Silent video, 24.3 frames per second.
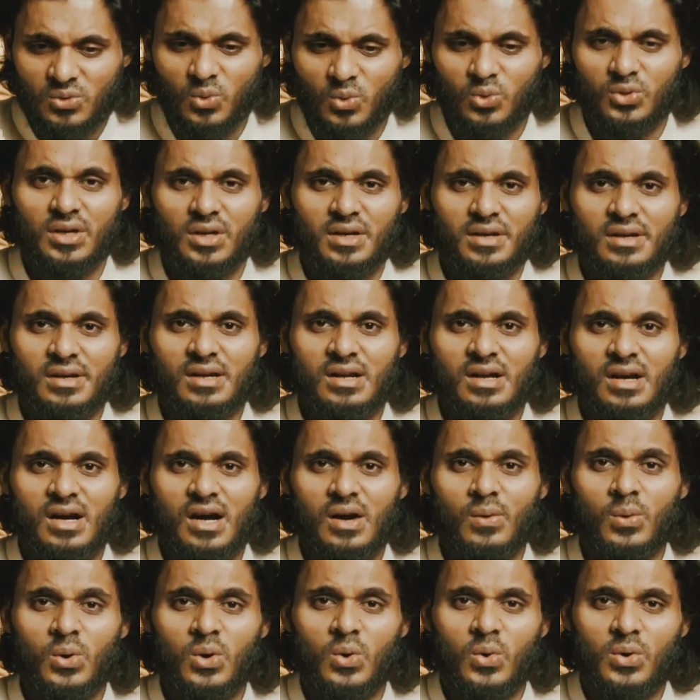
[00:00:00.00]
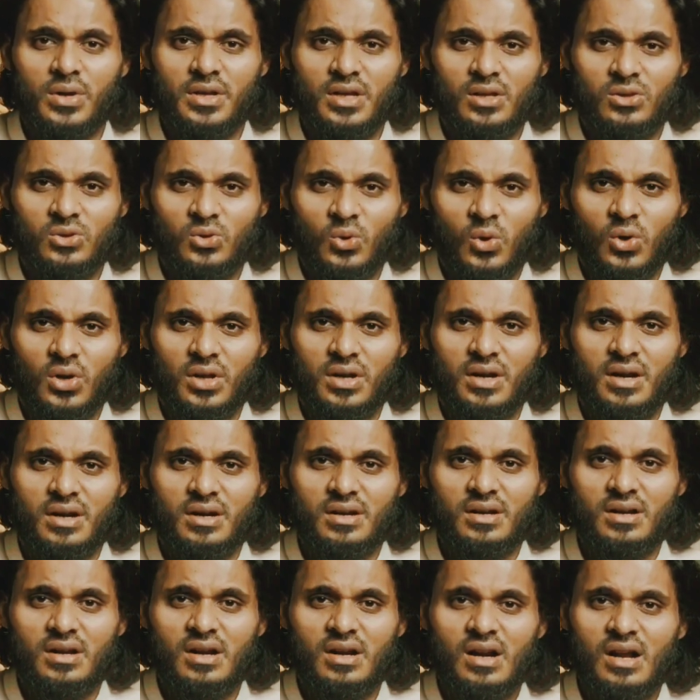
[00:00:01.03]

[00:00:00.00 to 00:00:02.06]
தூதர் அவர்களுடைய தோழர்கள்